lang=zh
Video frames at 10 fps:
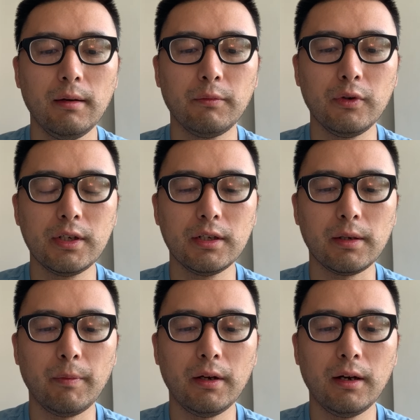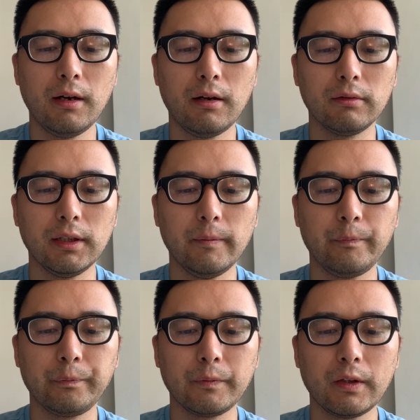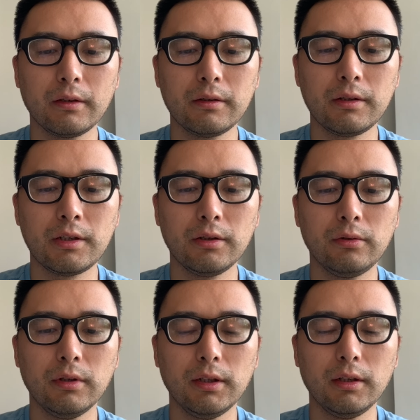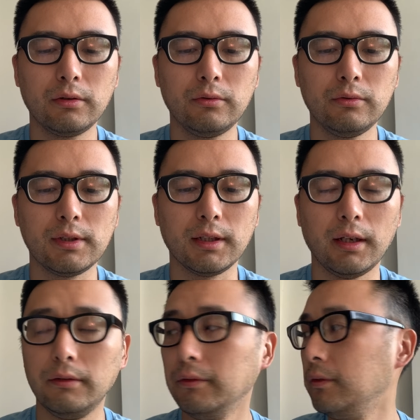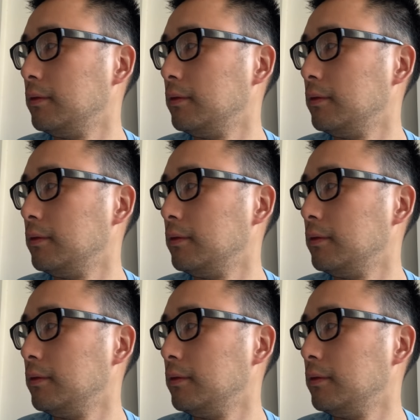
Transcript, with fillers: 不是什么好的，吃多了肚子疼。”